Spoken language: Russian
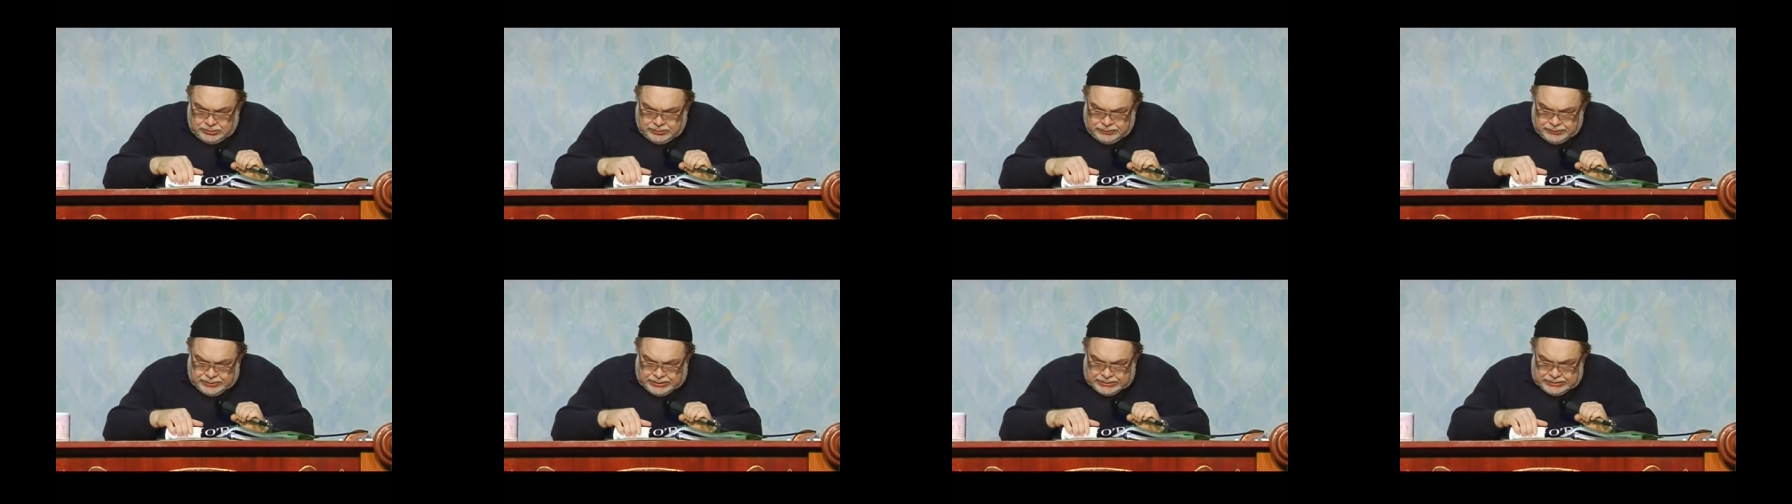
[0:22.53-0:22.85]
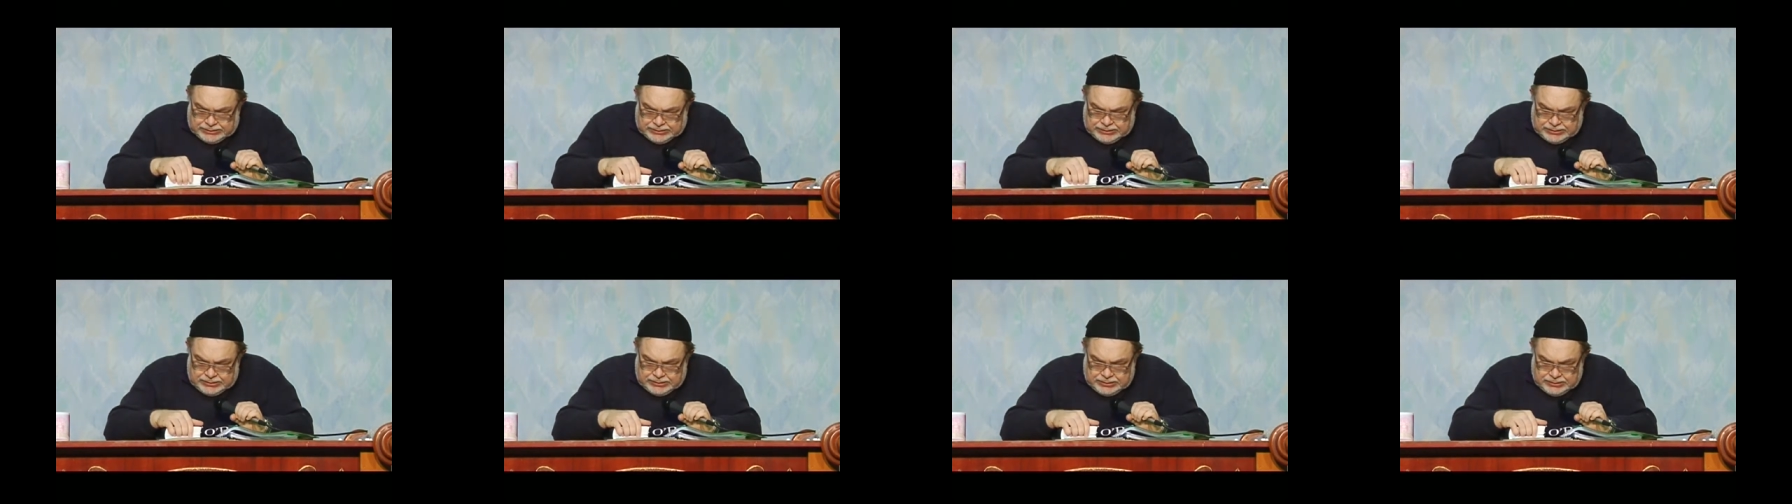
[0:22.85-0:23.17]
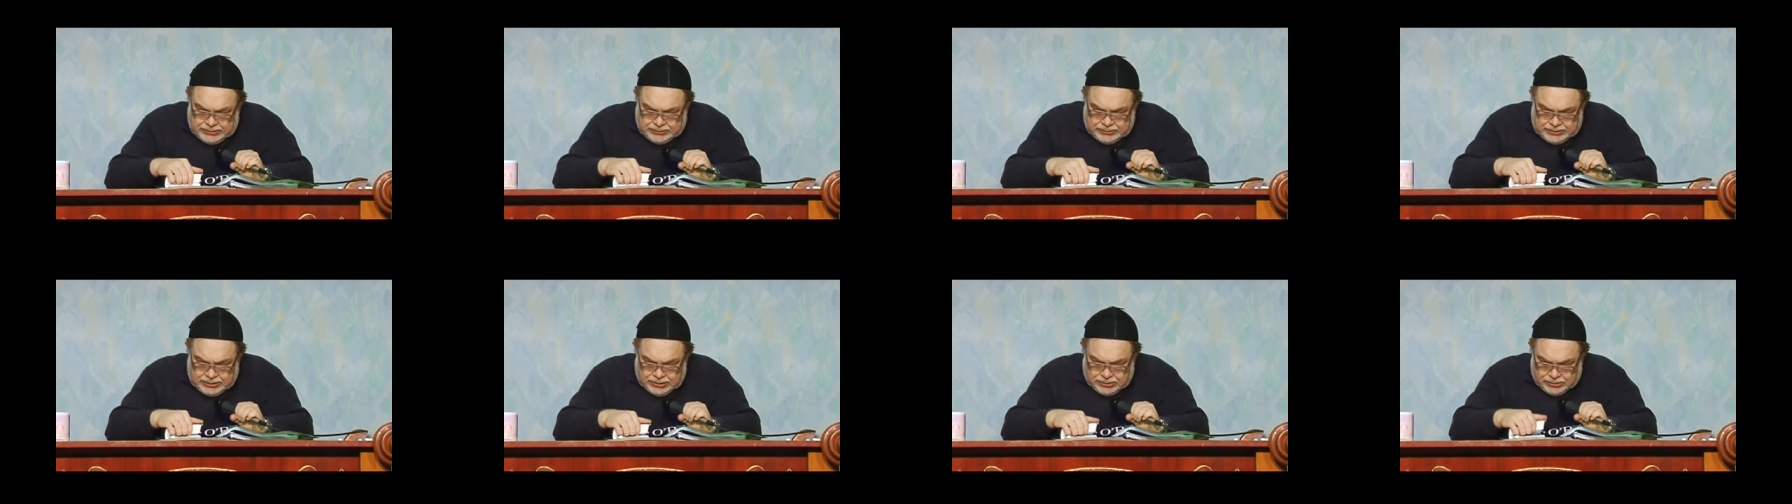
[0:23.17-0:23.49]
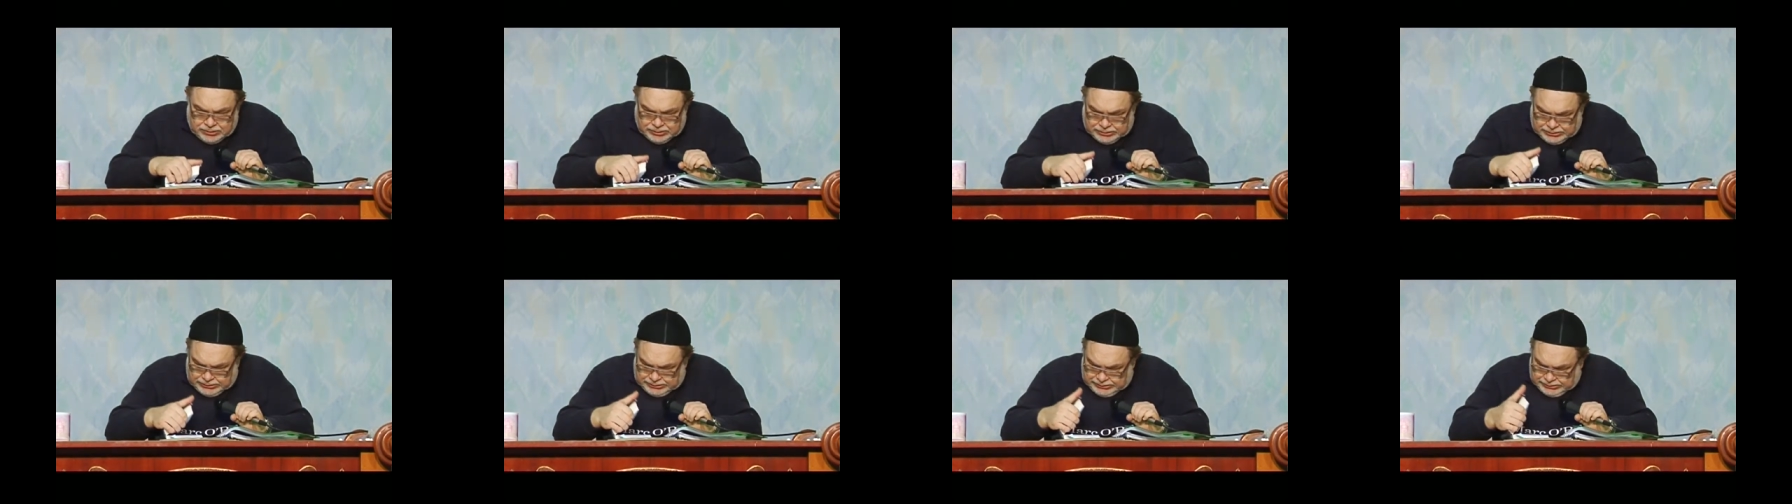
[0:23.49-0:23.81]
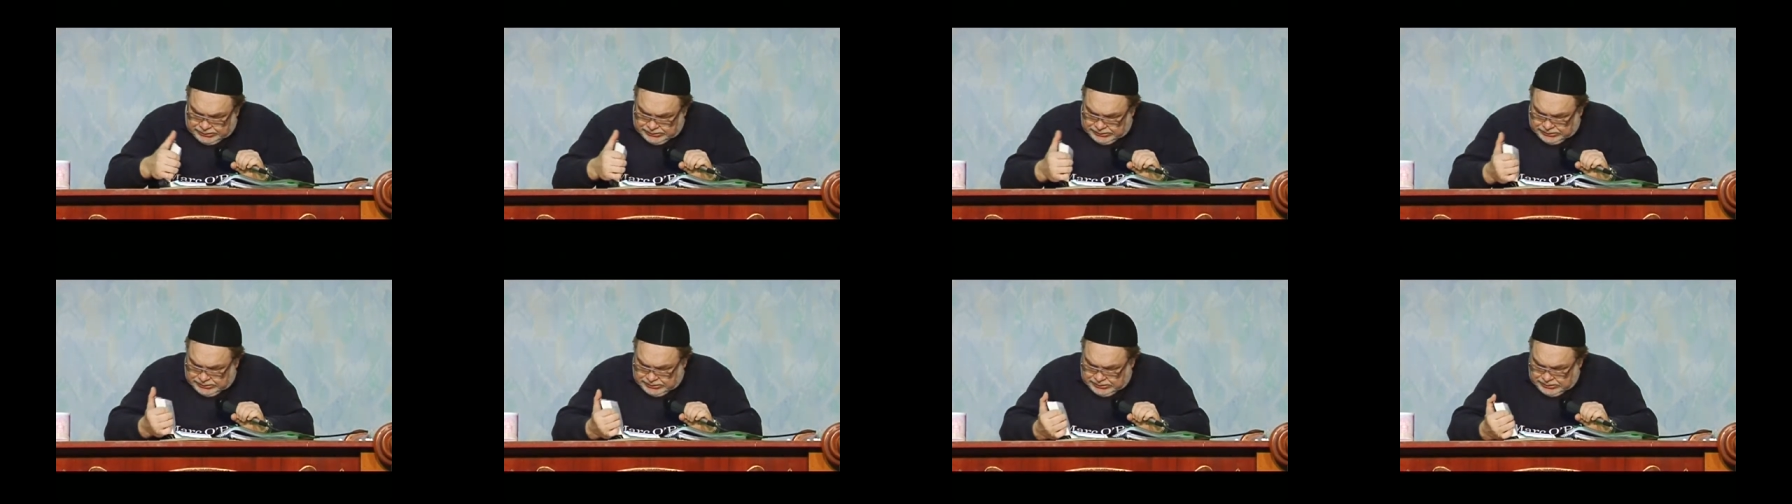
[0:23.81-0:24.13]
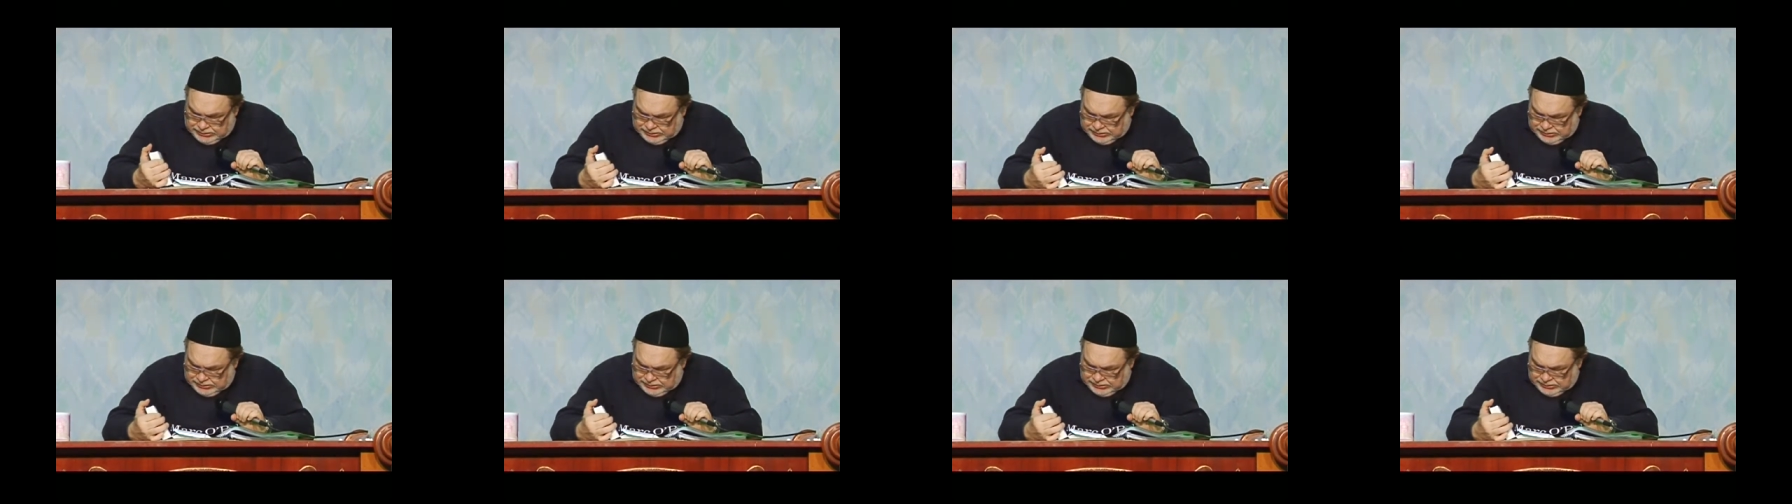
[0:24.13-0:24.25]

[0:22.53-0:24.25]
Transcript: 22 стих.